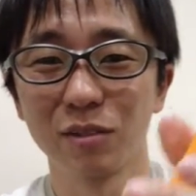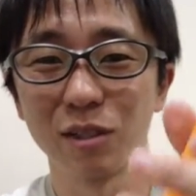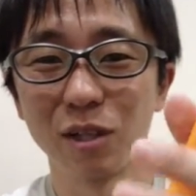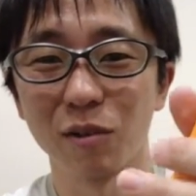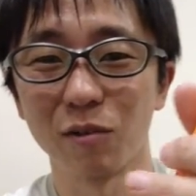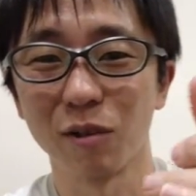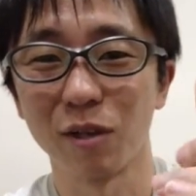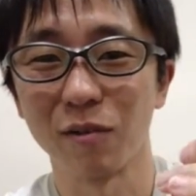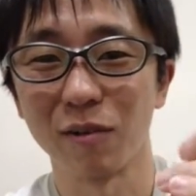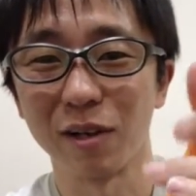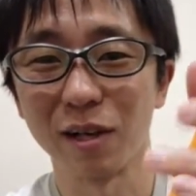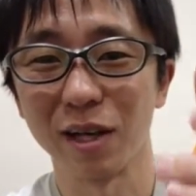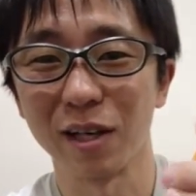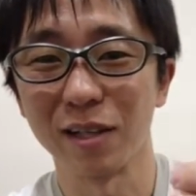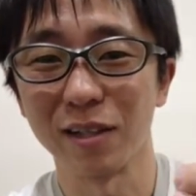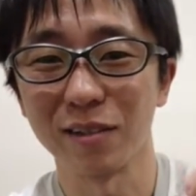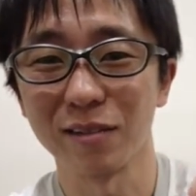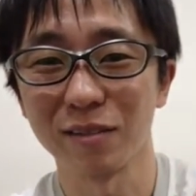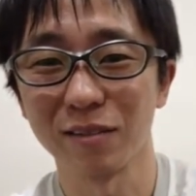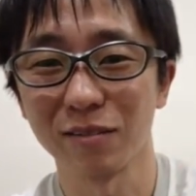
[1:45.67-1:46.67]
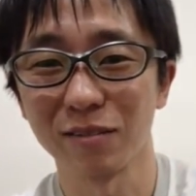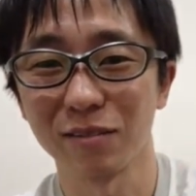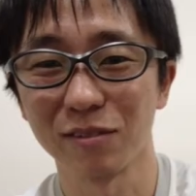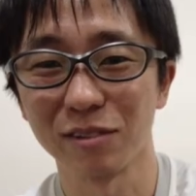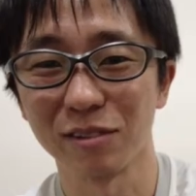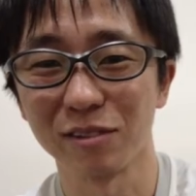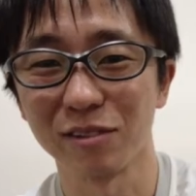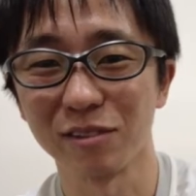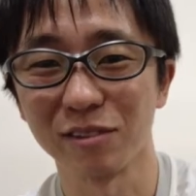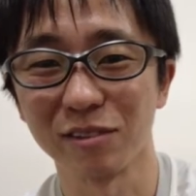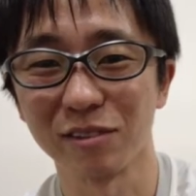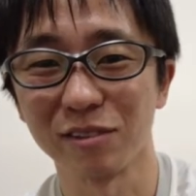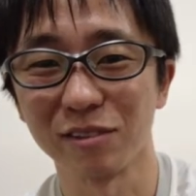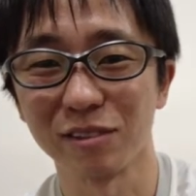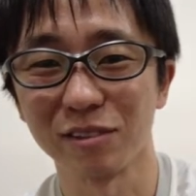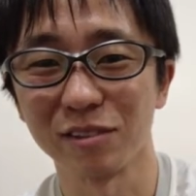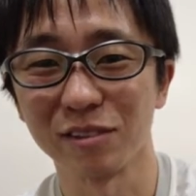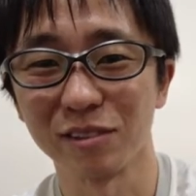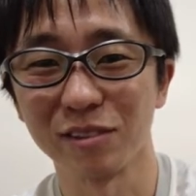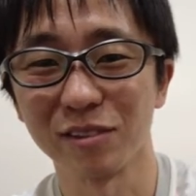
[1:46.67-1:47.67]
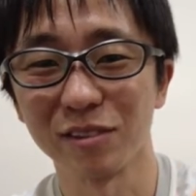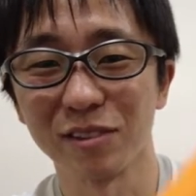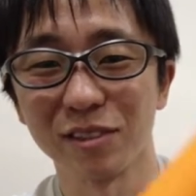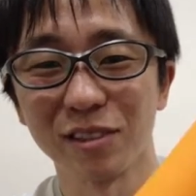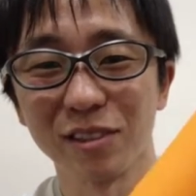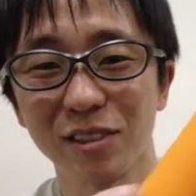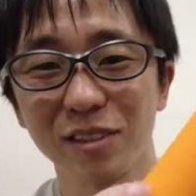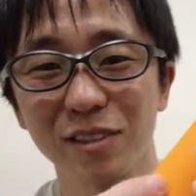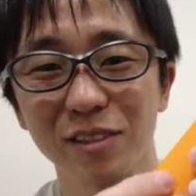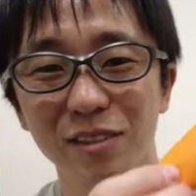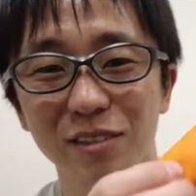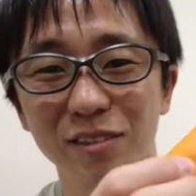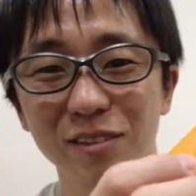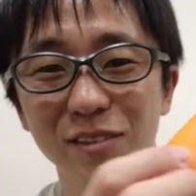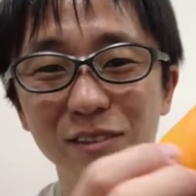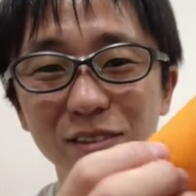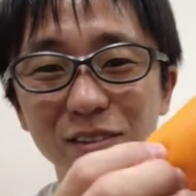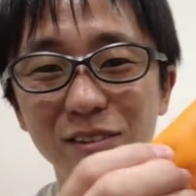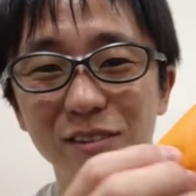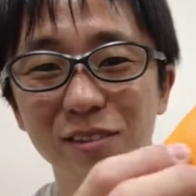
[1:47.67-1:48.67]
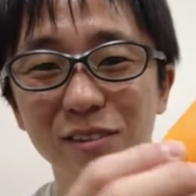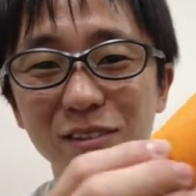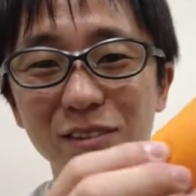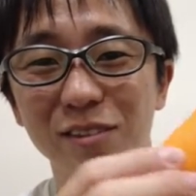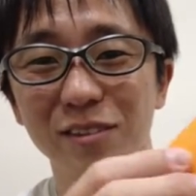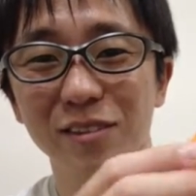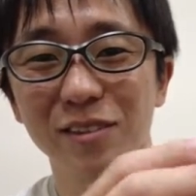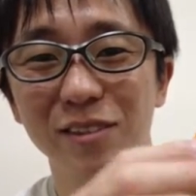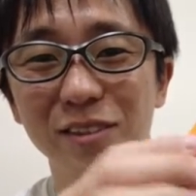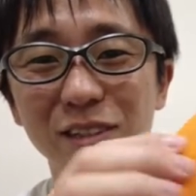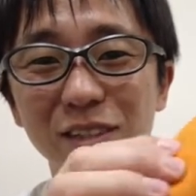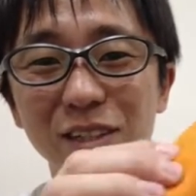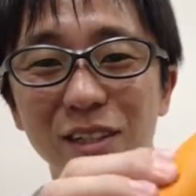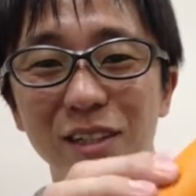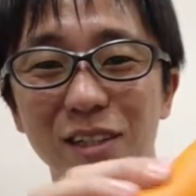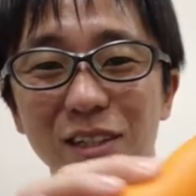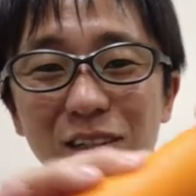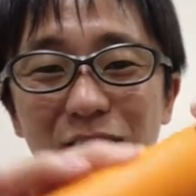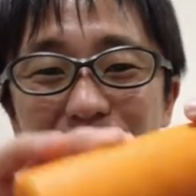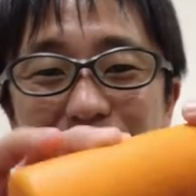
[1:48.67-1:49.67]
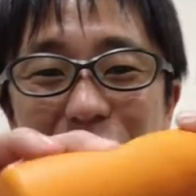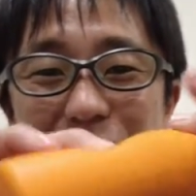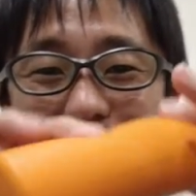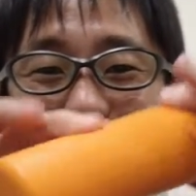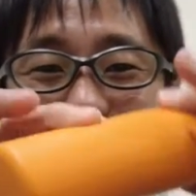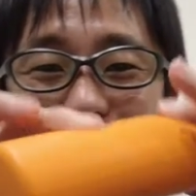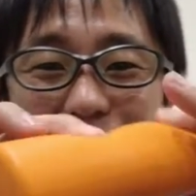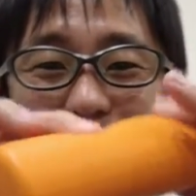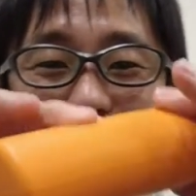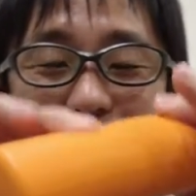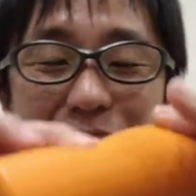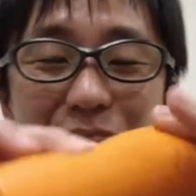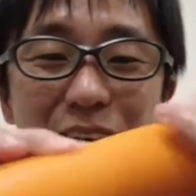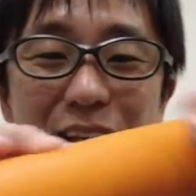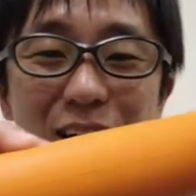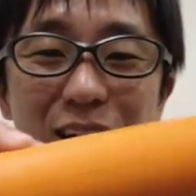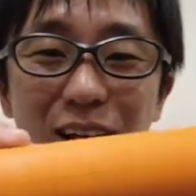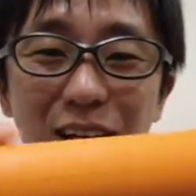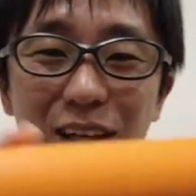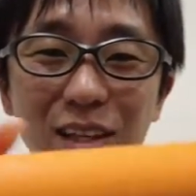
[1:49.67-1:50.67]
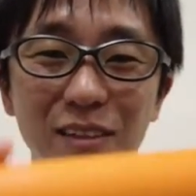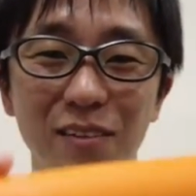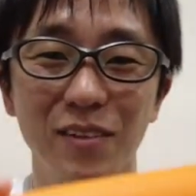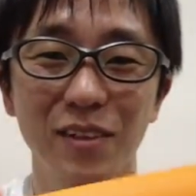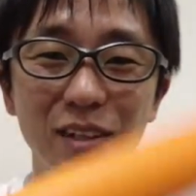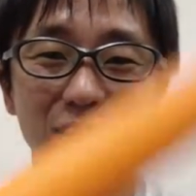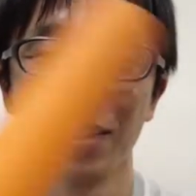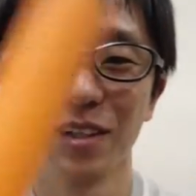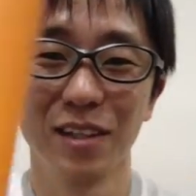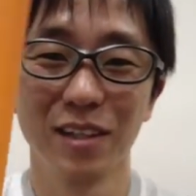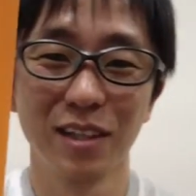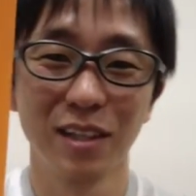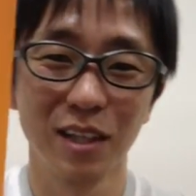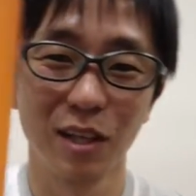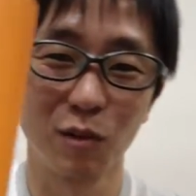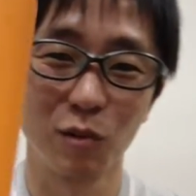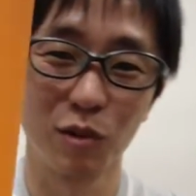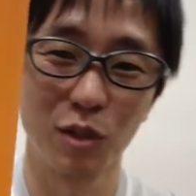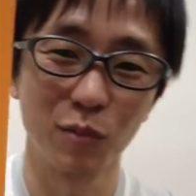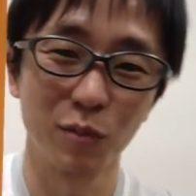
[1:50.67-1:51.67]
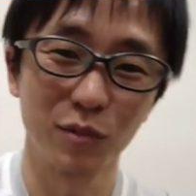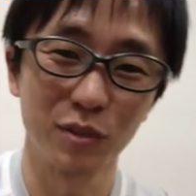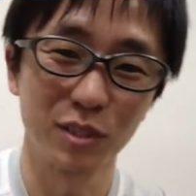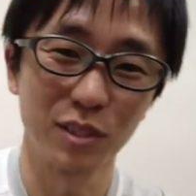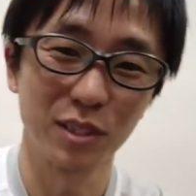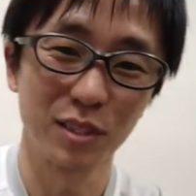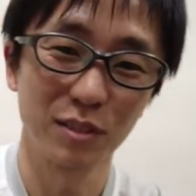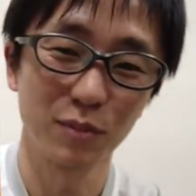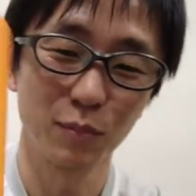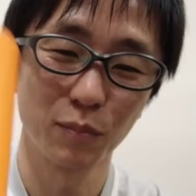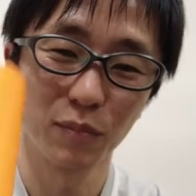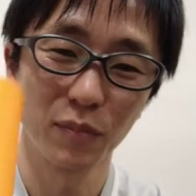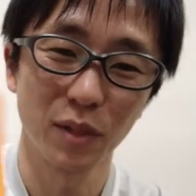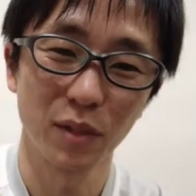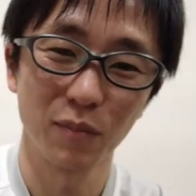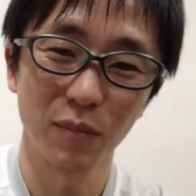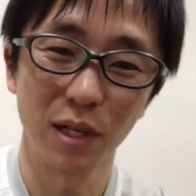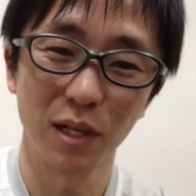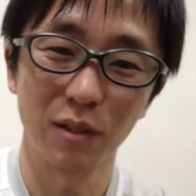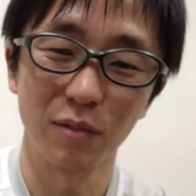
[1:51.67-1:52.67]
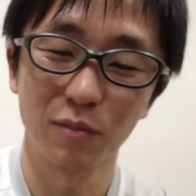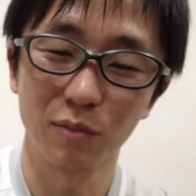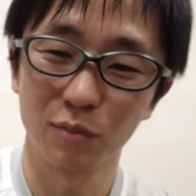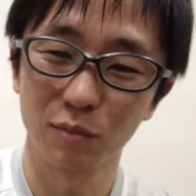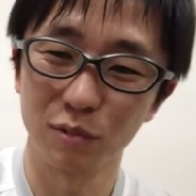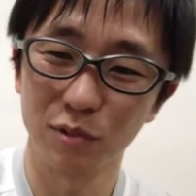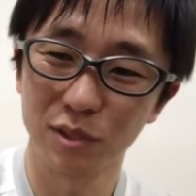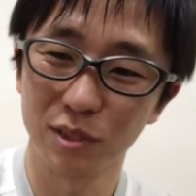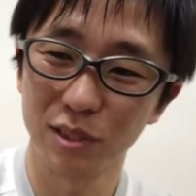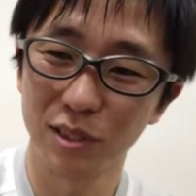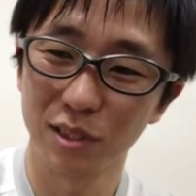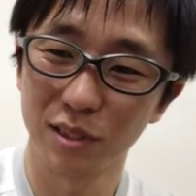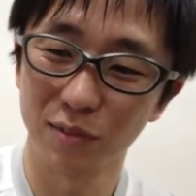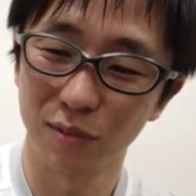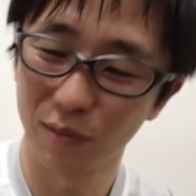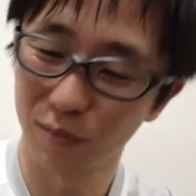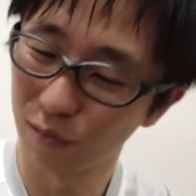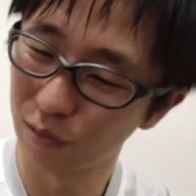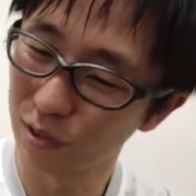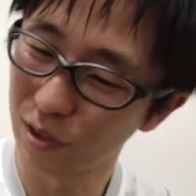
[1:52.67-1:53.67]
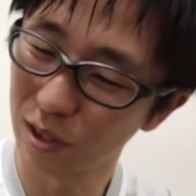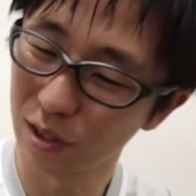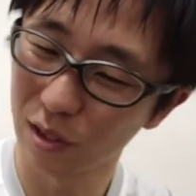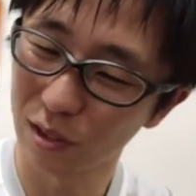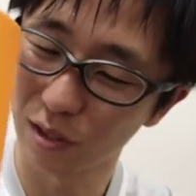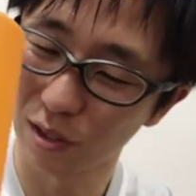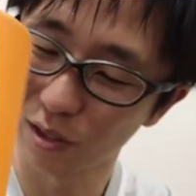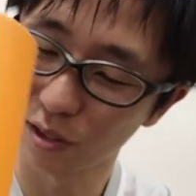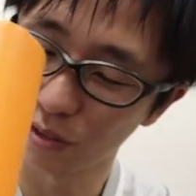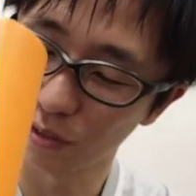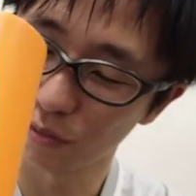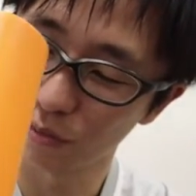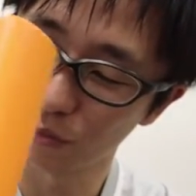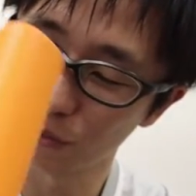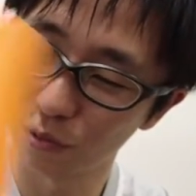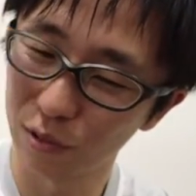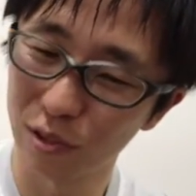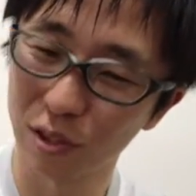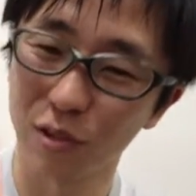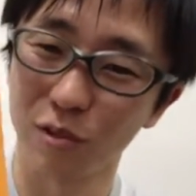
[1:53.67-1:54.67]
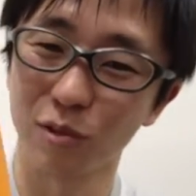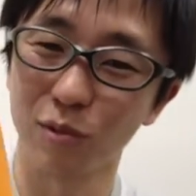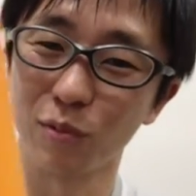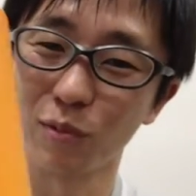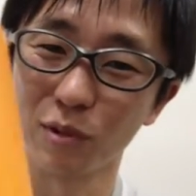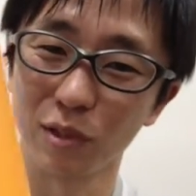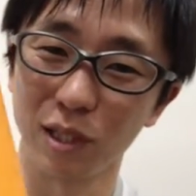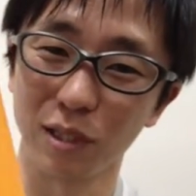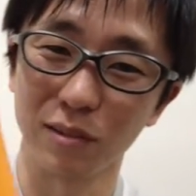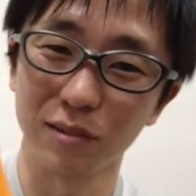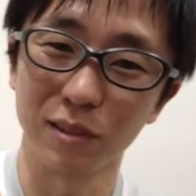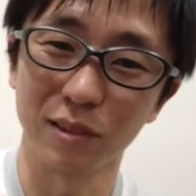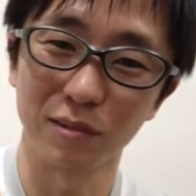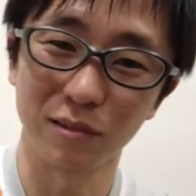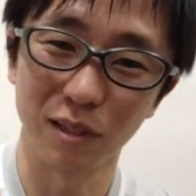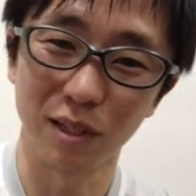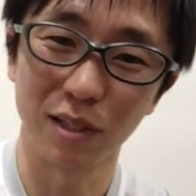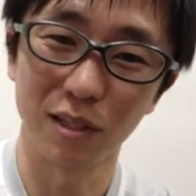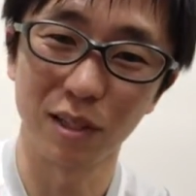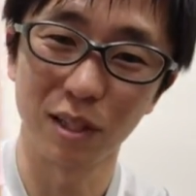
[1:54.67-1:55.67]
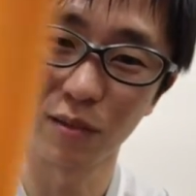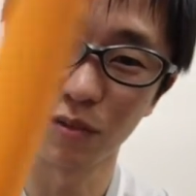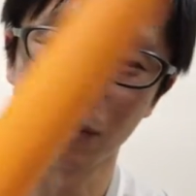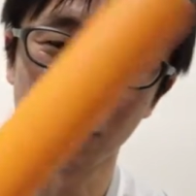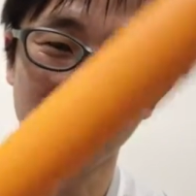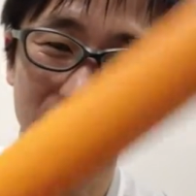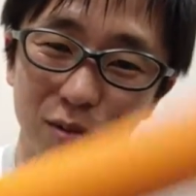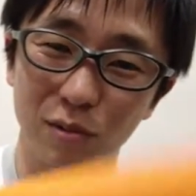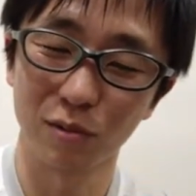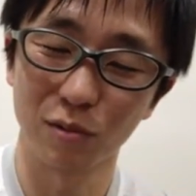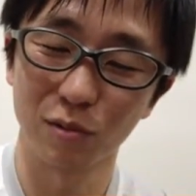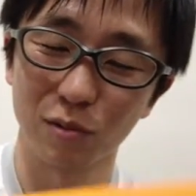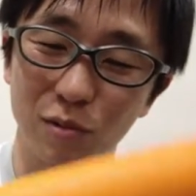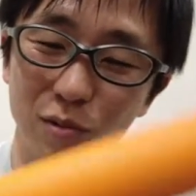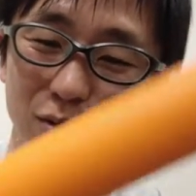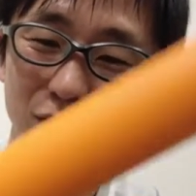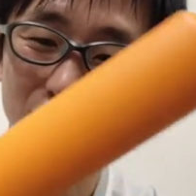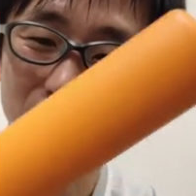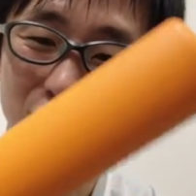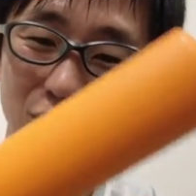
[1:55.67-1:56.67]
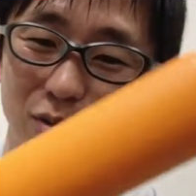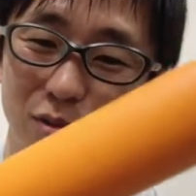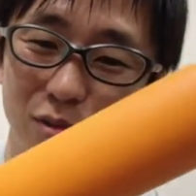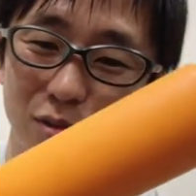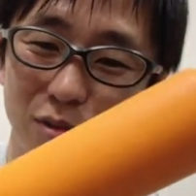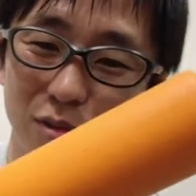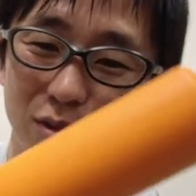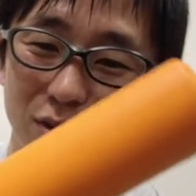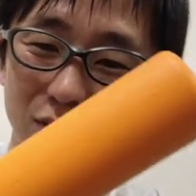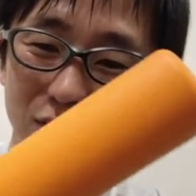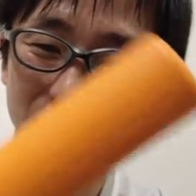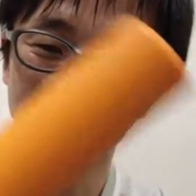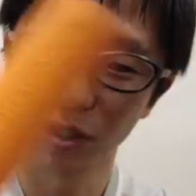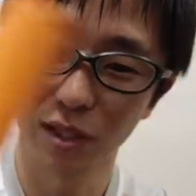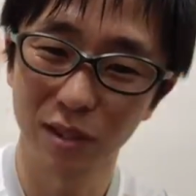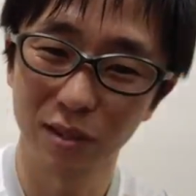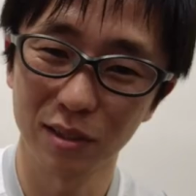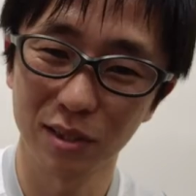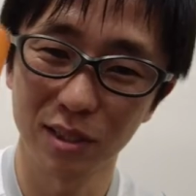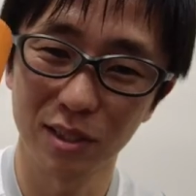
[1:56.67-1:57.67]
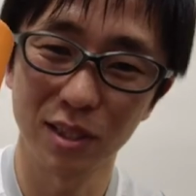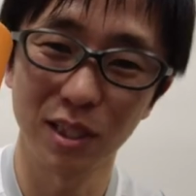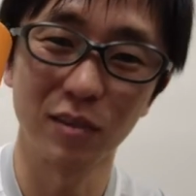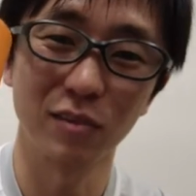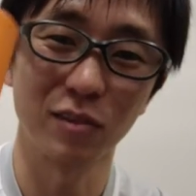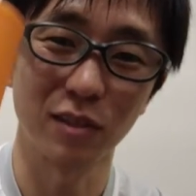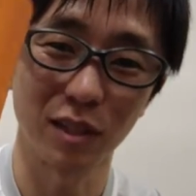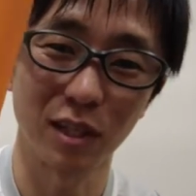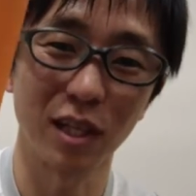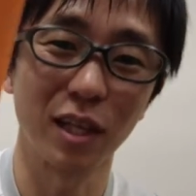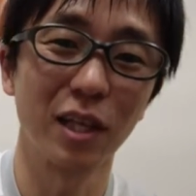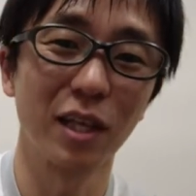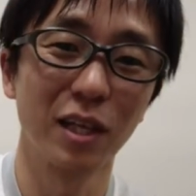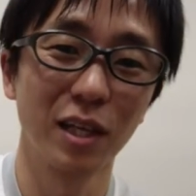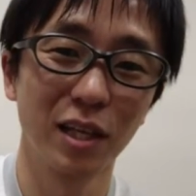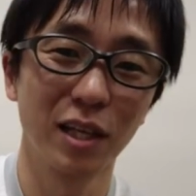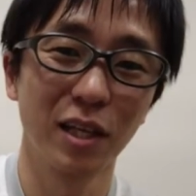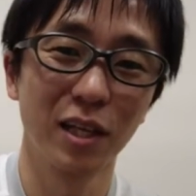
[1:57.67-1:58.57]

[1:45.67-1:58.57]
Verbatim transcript: 結構柔らかいです。ぐにゅぐにゅぐにゅぐにゅ。ぐにゅぐにゅぐにゅぐにゅ。こんな感じですね。はい。結構気持ちいいです。まあ、持ち、まあ、持って、持っていくのも楽なので、手、あのーちっちゃいのでね、